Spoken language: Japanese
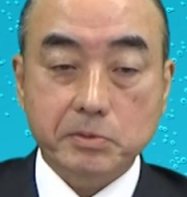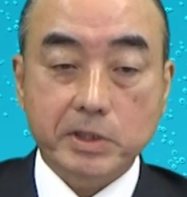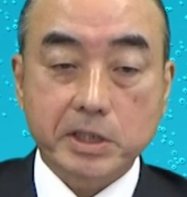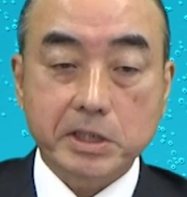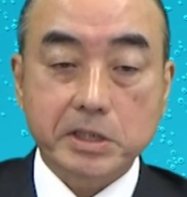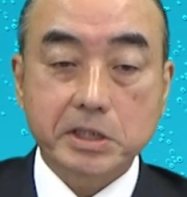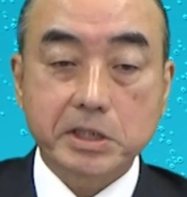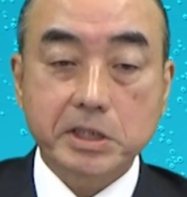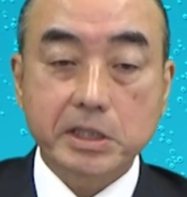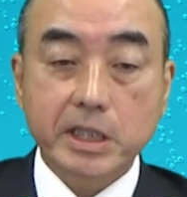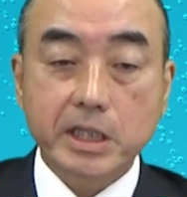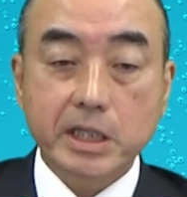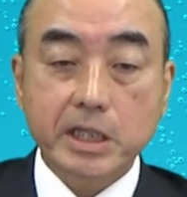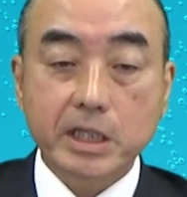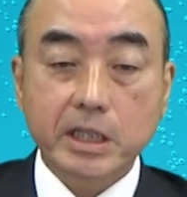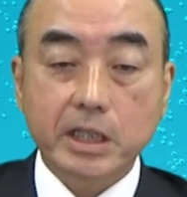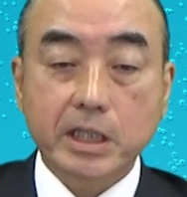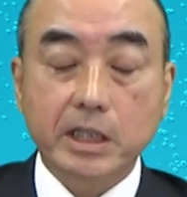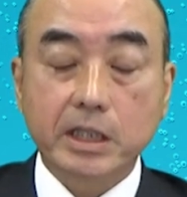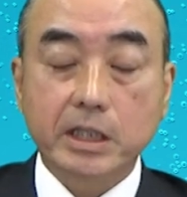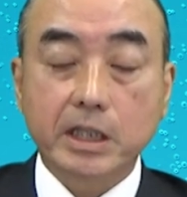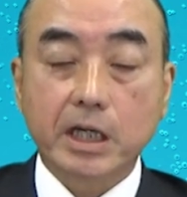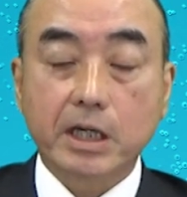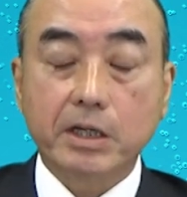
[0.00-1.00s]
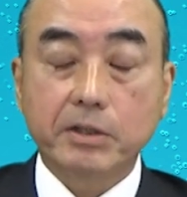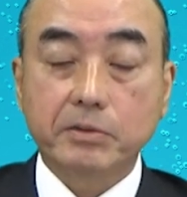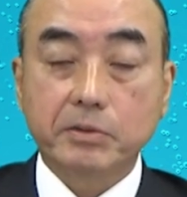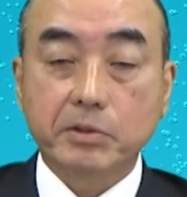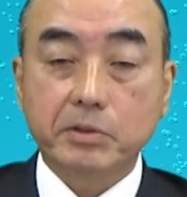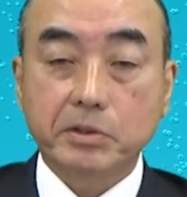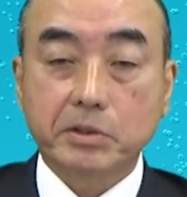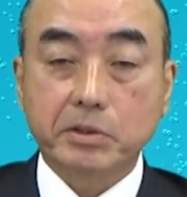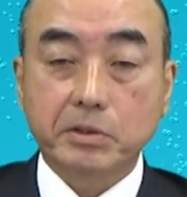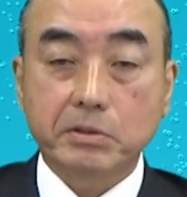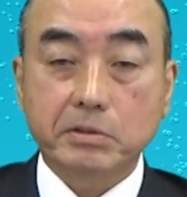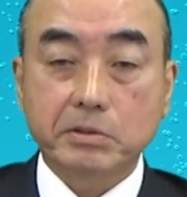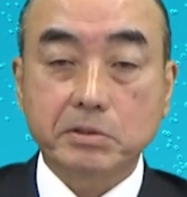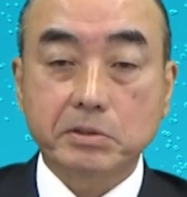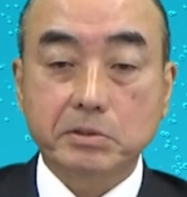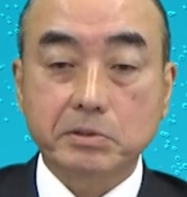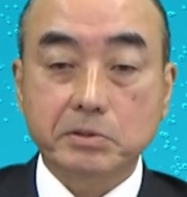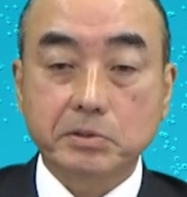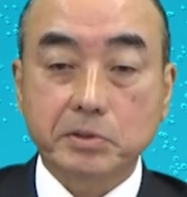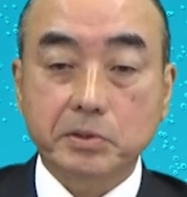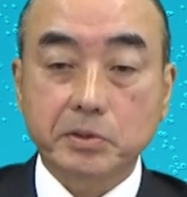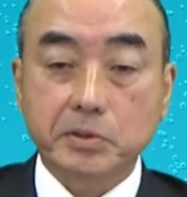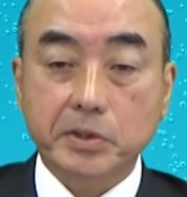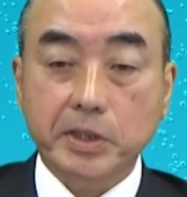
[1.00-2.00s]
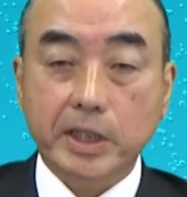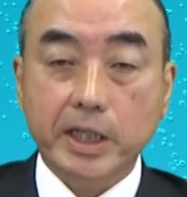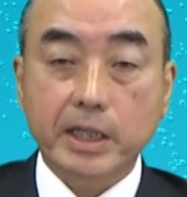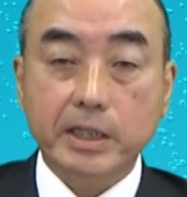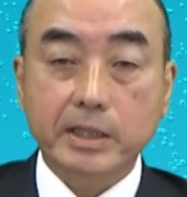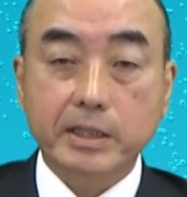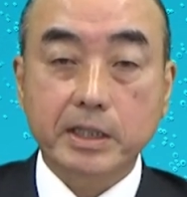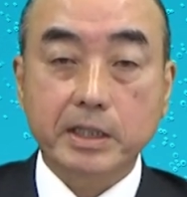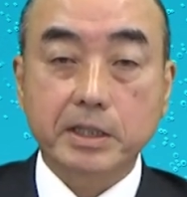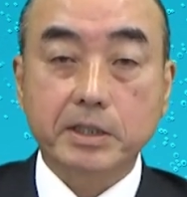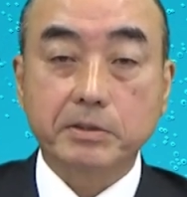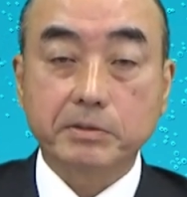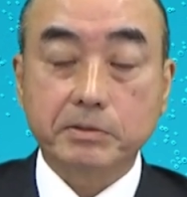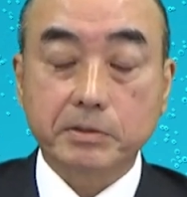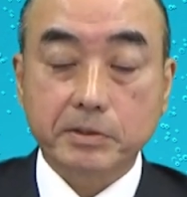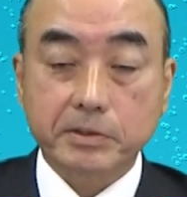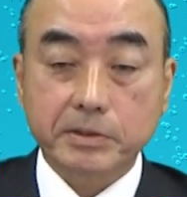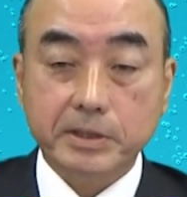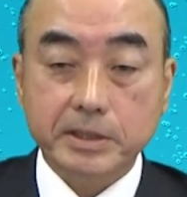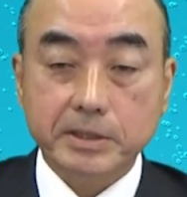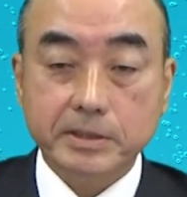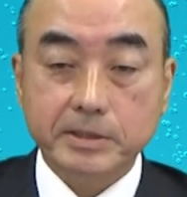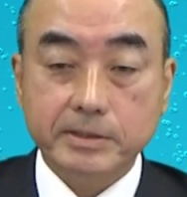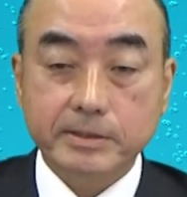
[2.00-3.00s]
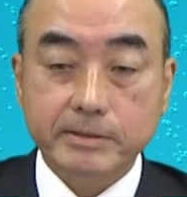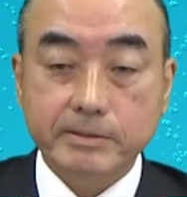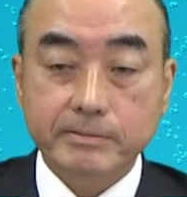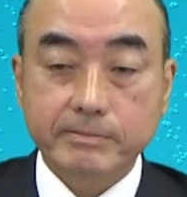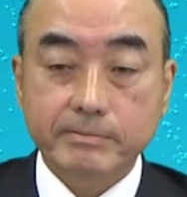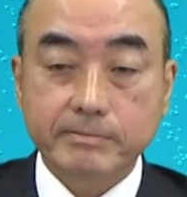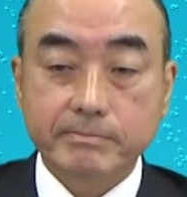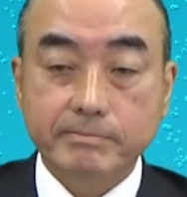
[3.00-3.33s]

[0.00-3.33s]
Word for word: しなやかな動きをすることができるのです。